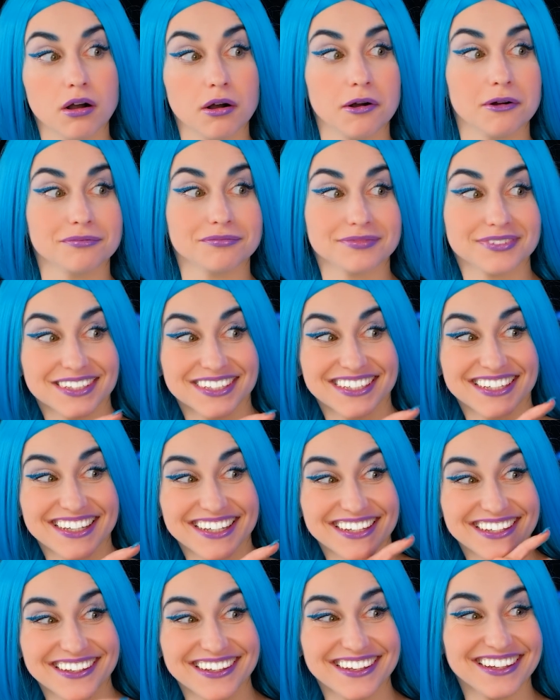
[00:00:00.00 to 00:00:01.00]
Bánh rán của
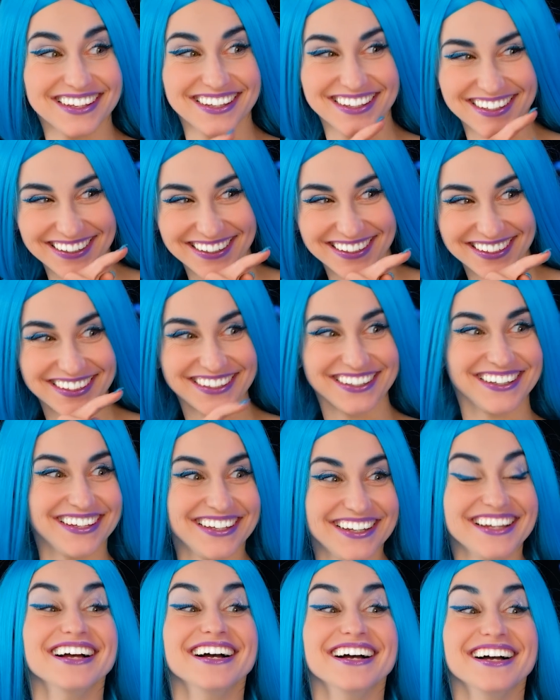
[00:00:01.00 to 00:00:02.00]
tớ có lẽ như vậy
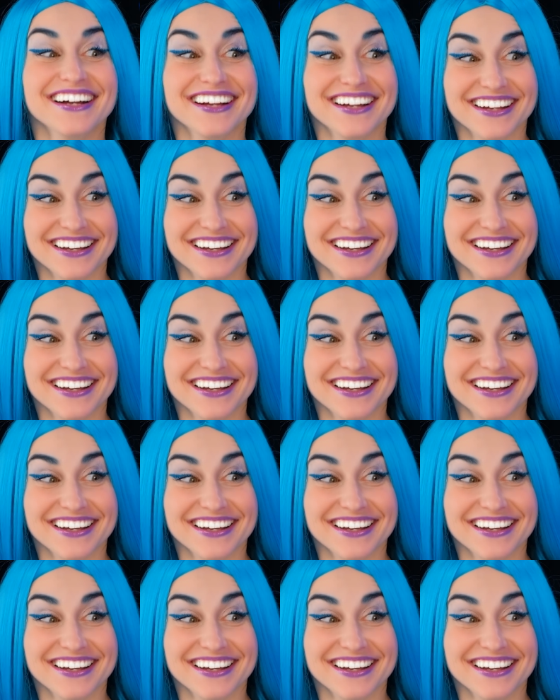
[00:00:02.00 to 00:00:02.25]
sao?